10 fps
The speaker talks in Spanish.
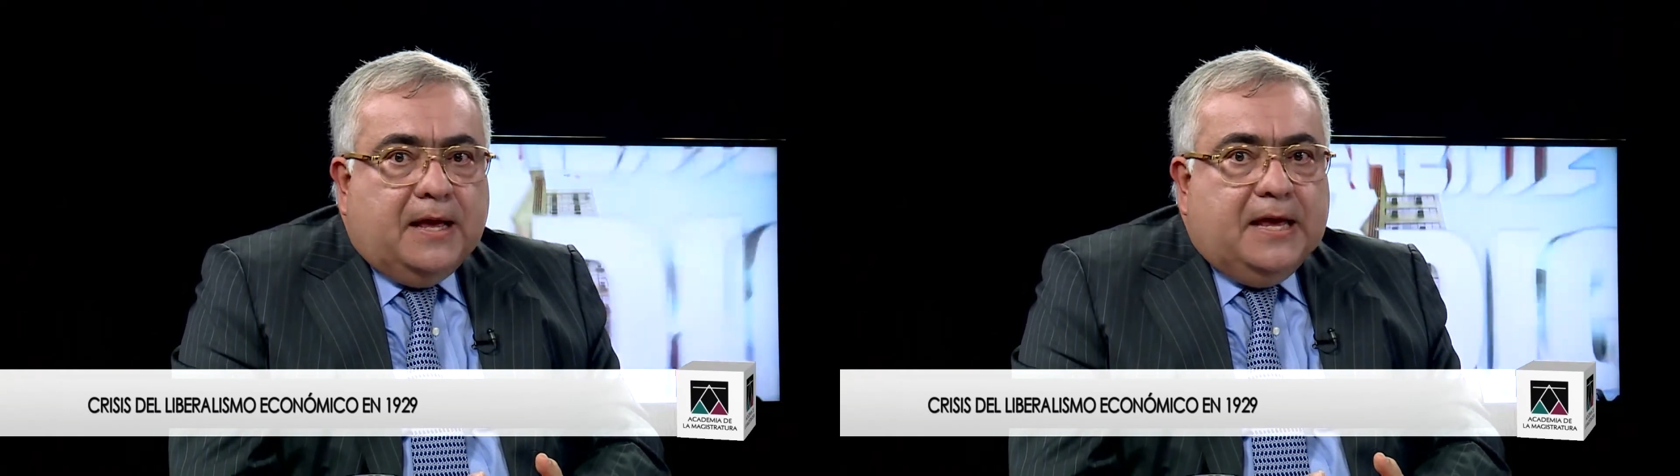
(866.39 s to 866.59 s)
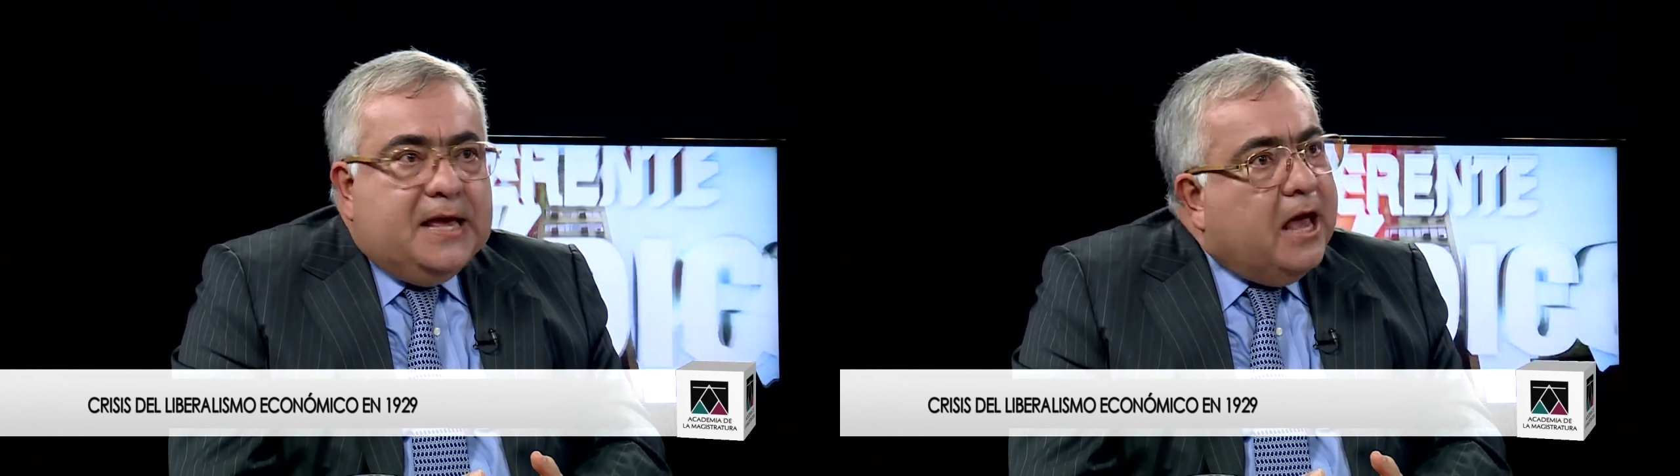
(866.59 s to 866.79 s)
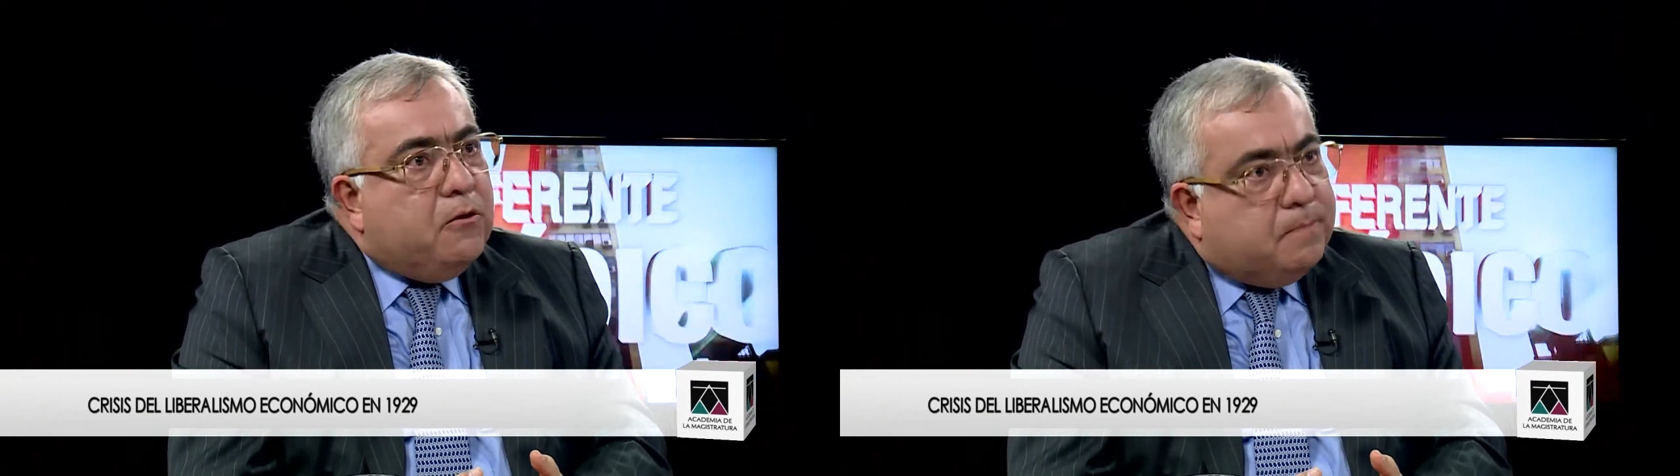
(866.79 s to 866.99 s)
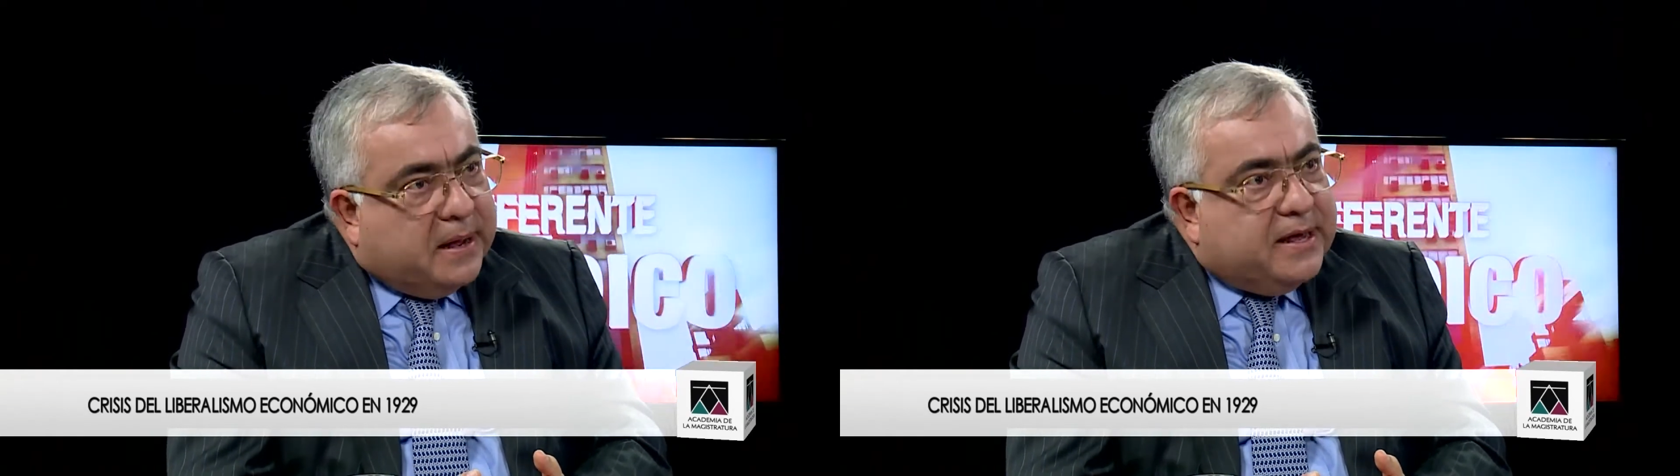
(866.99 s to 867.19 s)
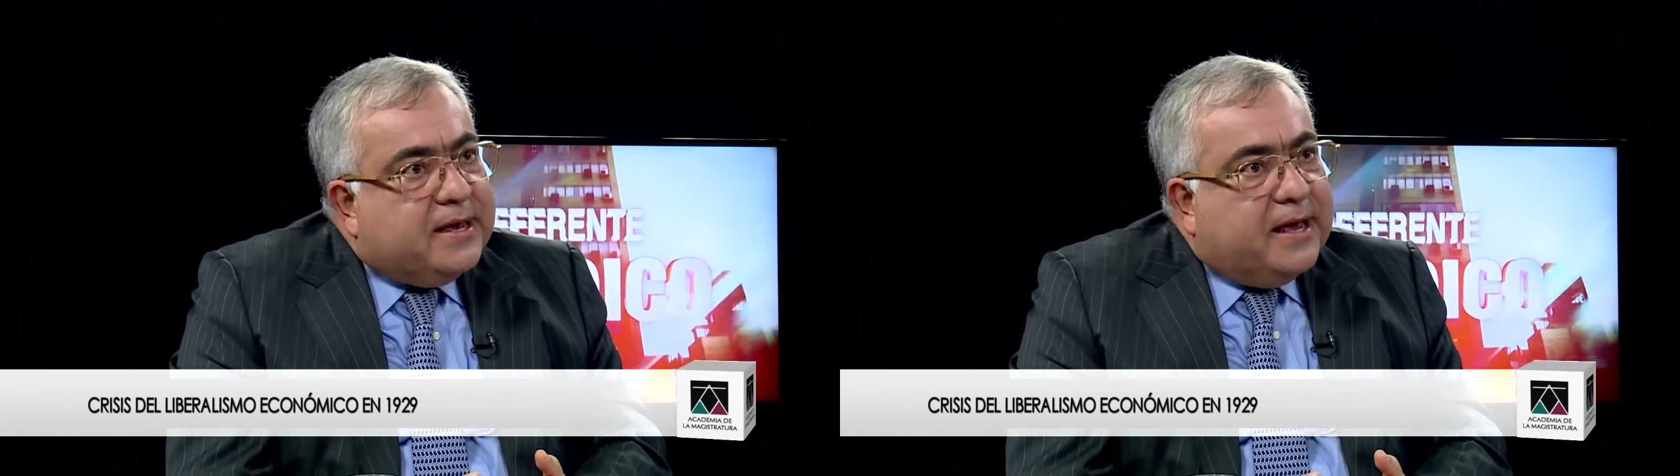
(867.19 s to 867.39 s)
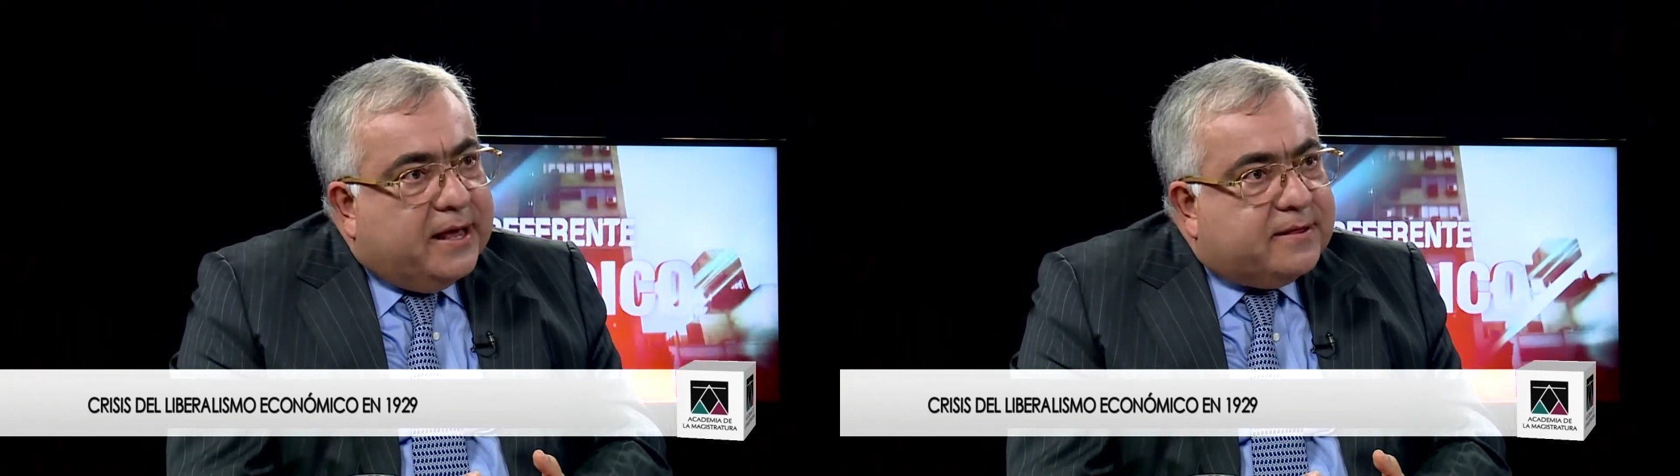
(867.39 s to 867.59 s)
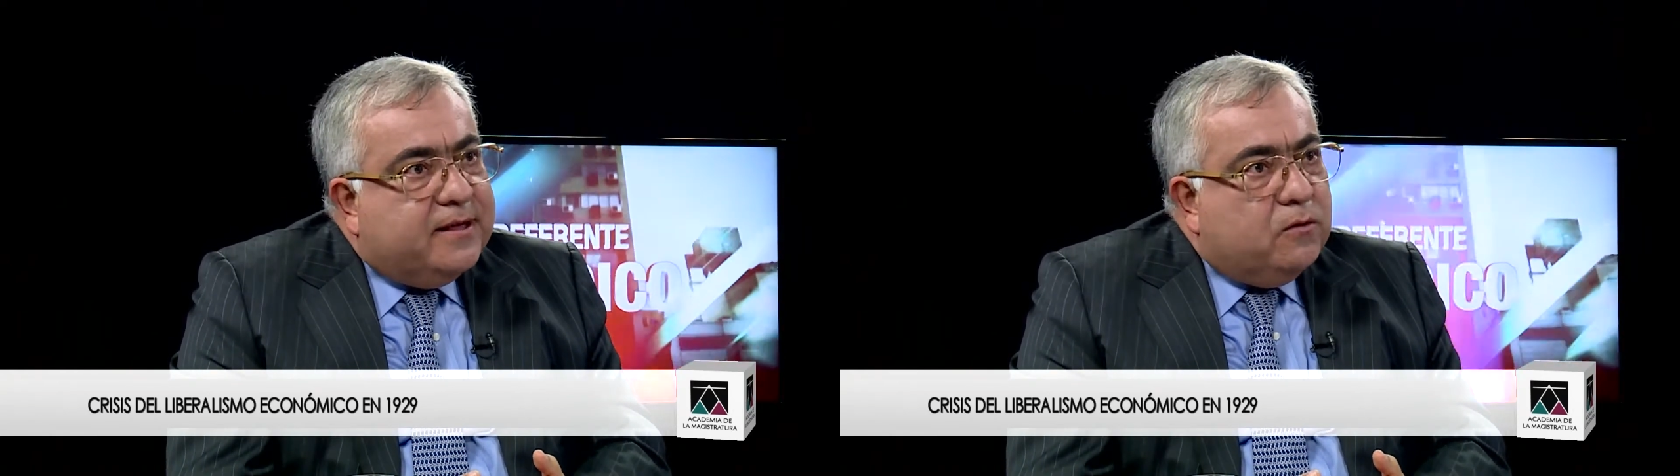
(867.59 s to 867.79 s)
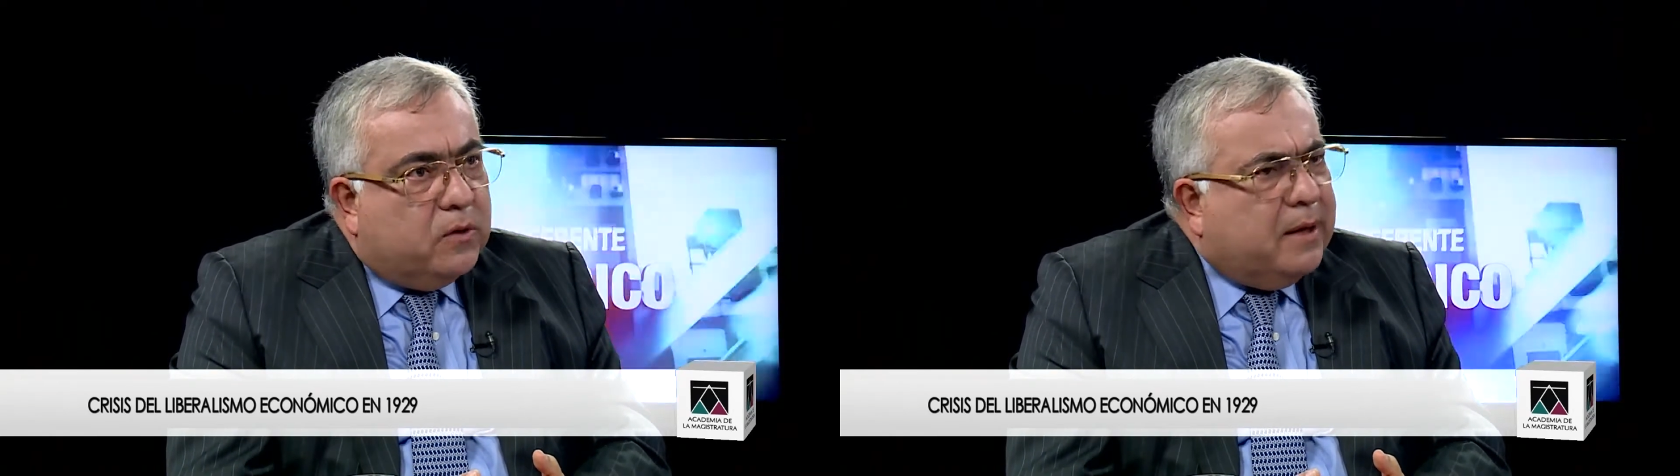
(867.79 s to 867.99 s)
Y hay un país que ha
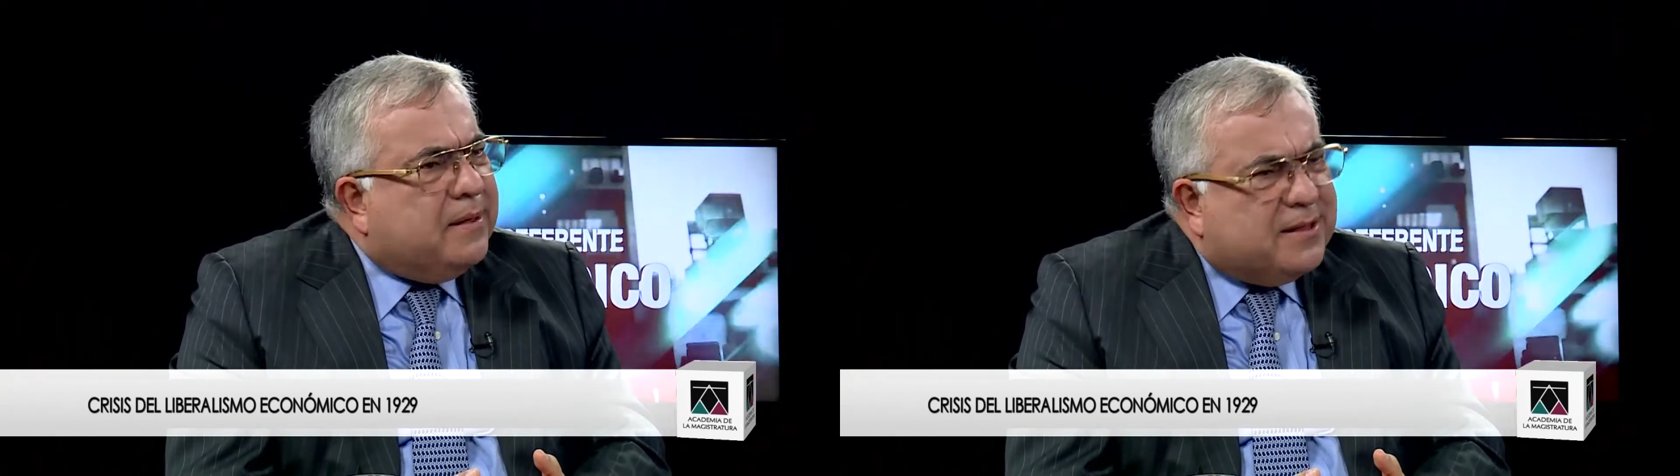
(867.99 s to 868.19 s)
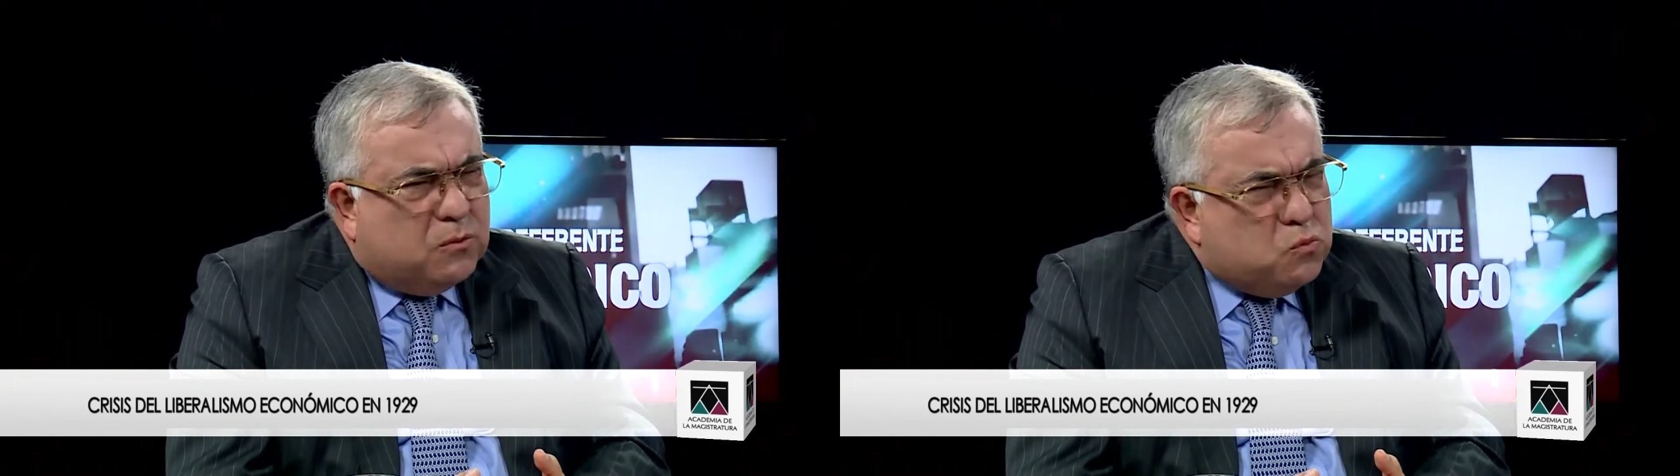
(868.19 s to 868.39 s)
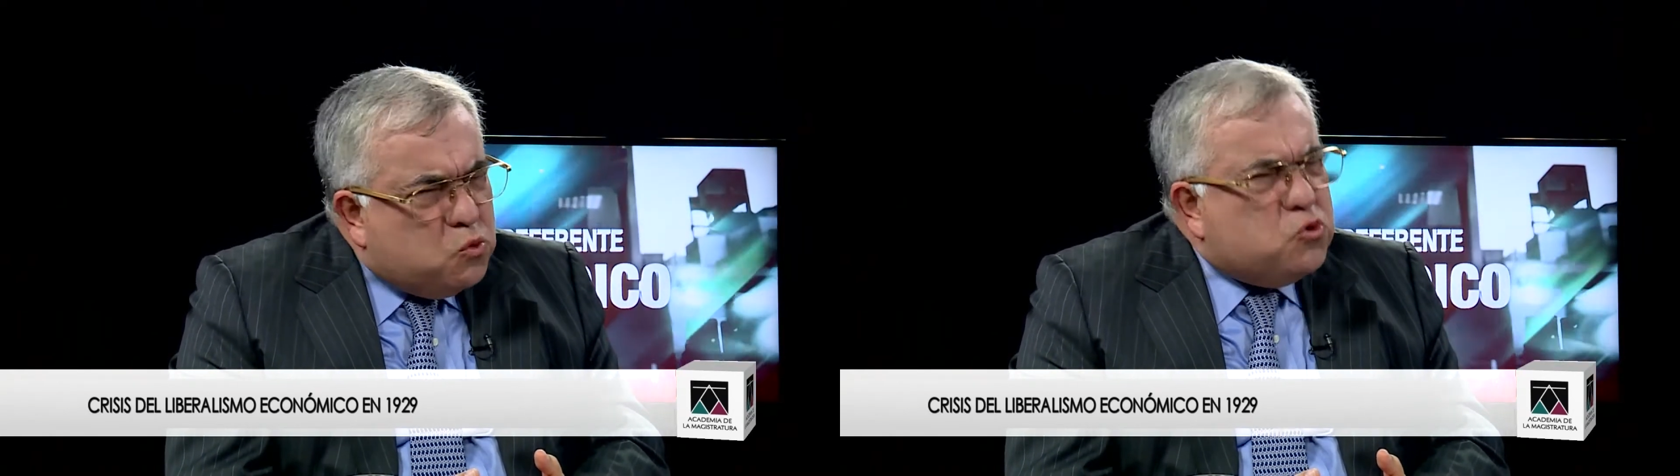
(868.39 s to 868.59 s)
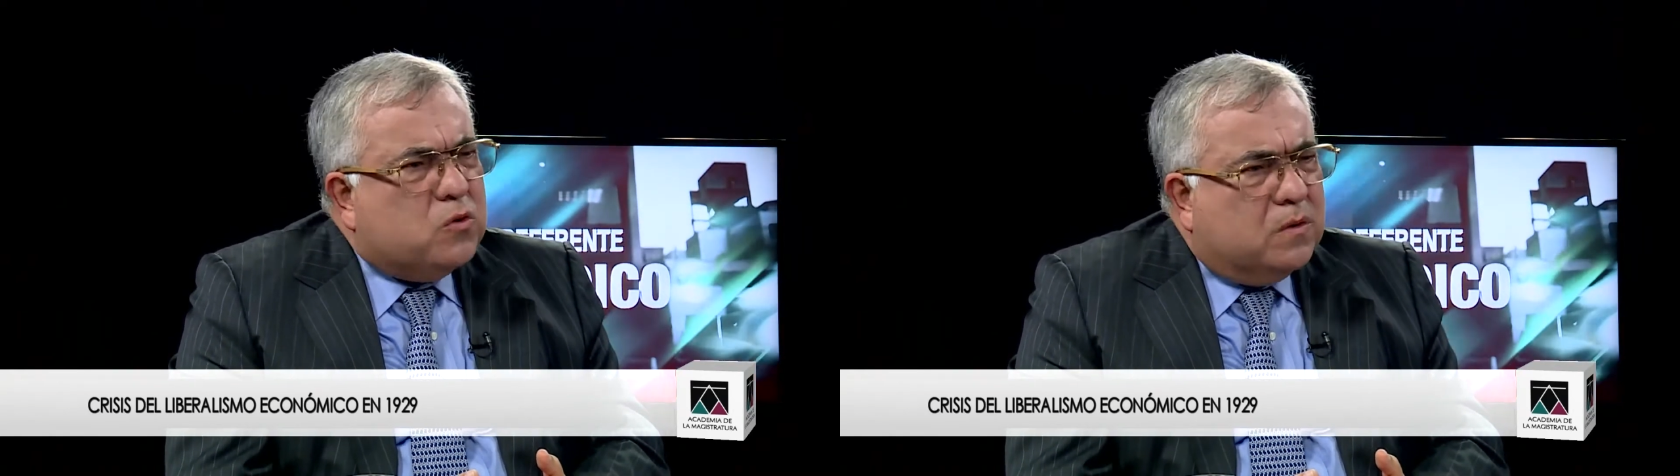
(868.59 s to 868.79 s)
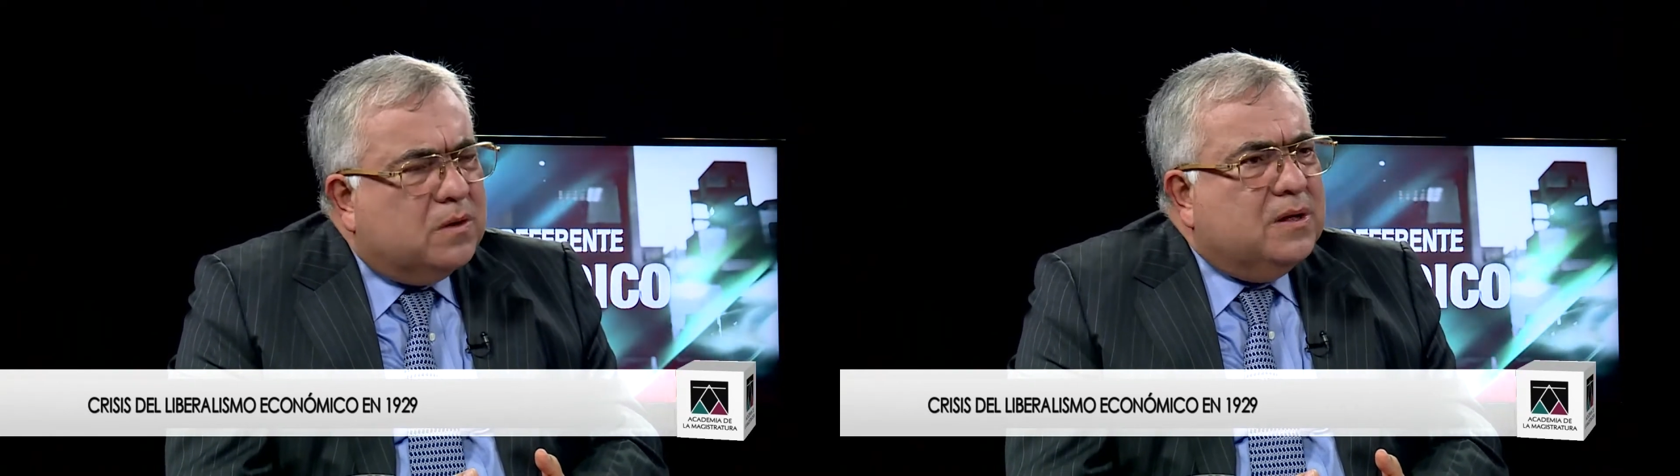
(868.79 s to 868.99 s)
sido, que ha avanzado mucho.